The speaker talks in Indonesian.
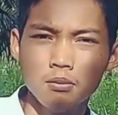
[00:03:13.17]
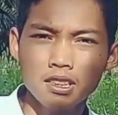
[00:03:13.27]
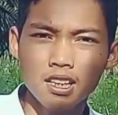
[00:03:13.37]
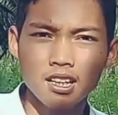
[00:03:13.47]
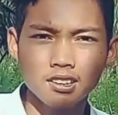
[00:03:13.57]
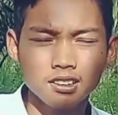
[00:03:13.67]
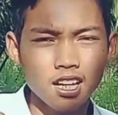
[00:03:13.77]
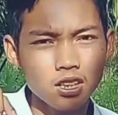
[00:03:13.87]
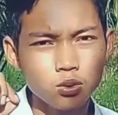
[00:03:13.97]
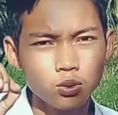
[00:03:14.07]
bisa
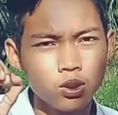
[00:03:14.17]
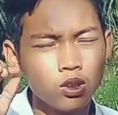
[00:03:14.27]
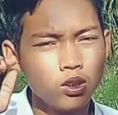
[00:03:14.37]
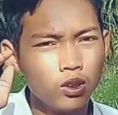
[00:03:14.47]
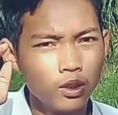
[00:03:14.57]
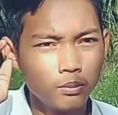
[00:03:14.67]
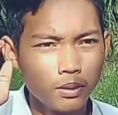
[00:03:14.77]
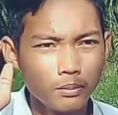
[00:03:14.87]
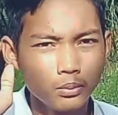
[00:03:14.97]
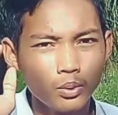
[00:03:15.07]
selalu
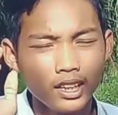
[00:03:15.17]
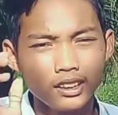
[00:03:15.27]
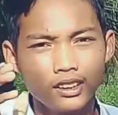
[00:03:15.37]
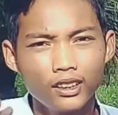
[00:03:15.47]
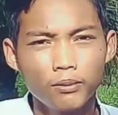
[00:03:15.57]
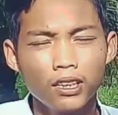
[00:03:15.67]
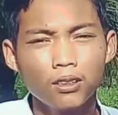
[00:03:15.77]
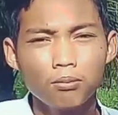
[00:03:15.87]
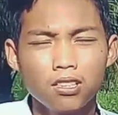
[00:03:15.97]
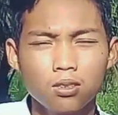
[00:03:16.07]
membuat
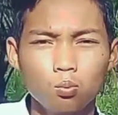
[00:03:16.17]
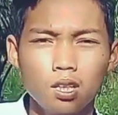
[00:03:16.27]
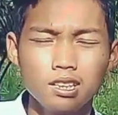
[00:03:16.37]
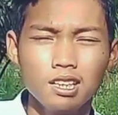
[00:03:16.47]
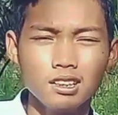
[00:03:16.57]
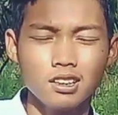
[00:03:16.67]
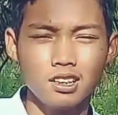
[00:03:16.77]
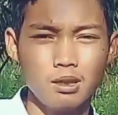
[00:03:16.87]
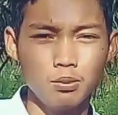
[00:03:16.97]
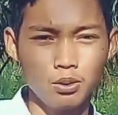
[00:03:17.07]
teman-teman semuanya
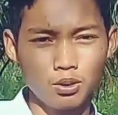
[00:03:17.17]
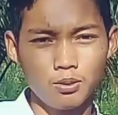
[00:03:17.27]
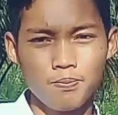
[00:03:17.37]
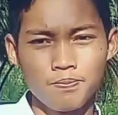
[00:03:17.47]
terhibur